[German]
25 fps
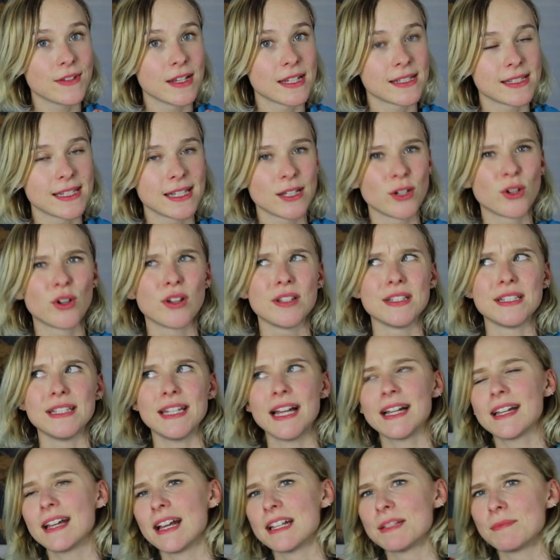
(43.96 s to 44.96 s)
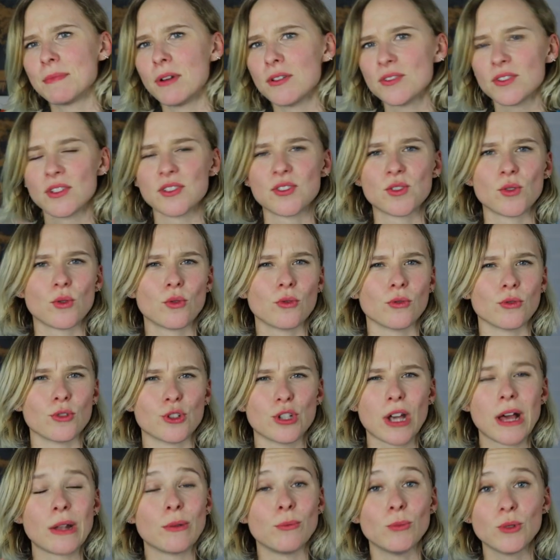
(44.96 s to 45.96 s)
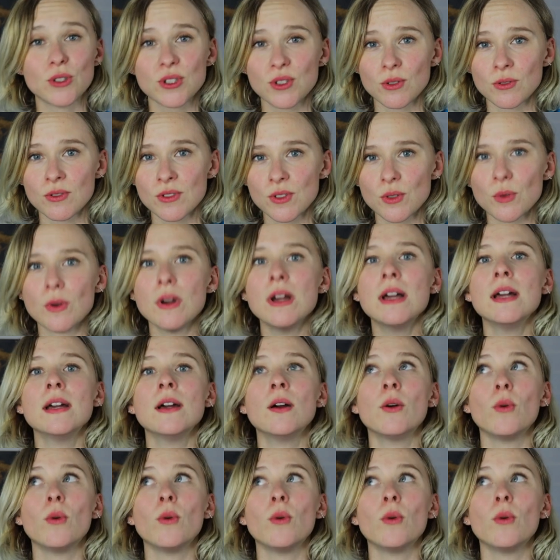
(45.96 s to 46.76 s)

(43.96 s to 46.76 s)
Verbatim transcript: wie ihr sehen könnt, die Jacke erstmal ausgezogen und schade Mütze und so